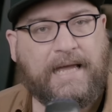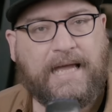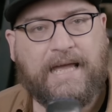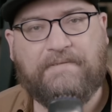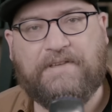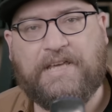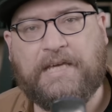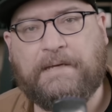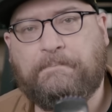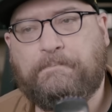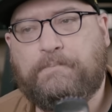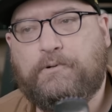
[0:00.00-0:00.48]

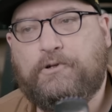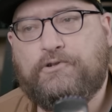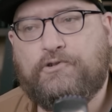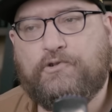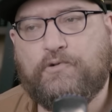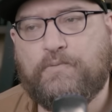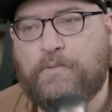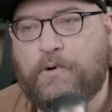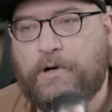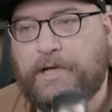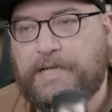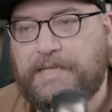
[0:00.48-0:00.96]
avec plus
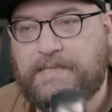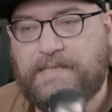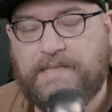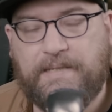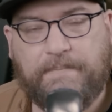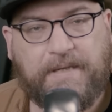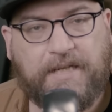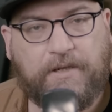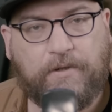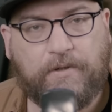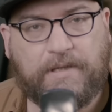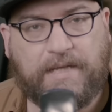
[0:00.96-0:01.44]
ou moins 10
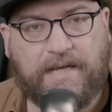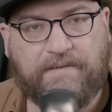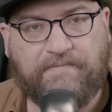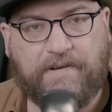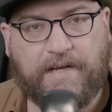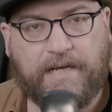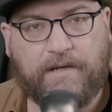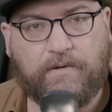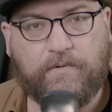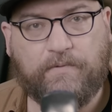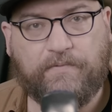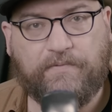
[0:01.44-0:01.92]
minutes à
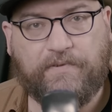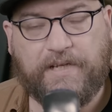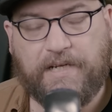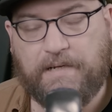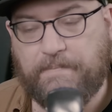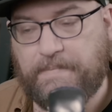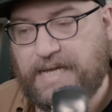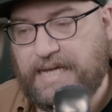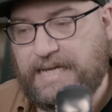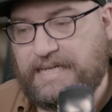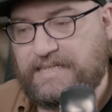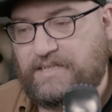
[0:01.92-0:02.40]
faire au
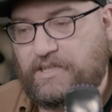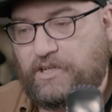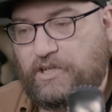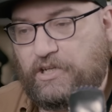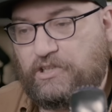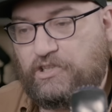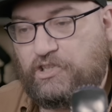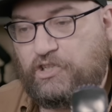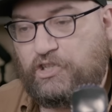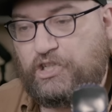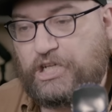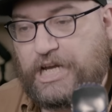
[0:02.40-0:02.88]
film, est-ce que
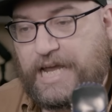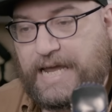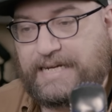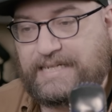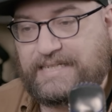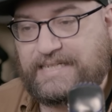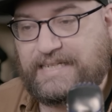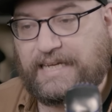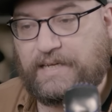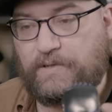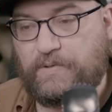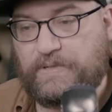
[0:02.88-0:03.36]

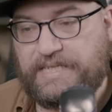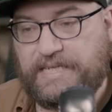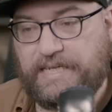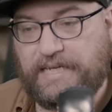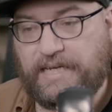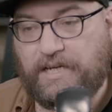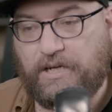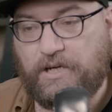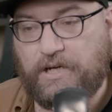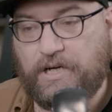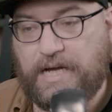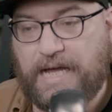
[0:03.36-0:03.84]
Jax
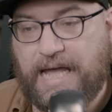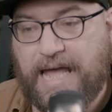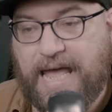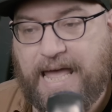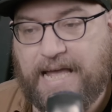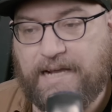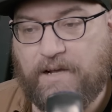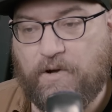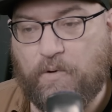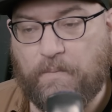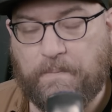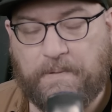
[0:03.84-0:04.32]
réussira à
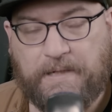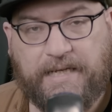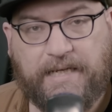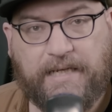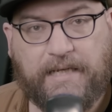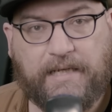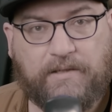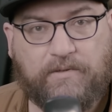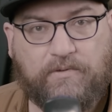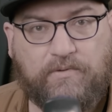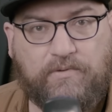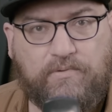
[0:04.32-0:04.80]

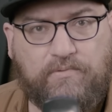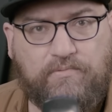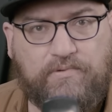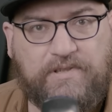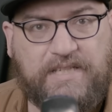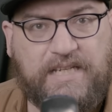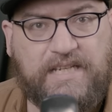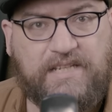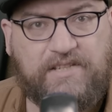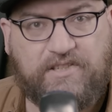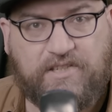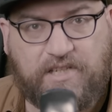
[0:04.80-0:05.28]
accomplir tous
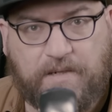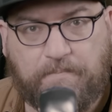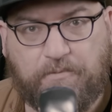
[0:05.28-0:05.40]
ses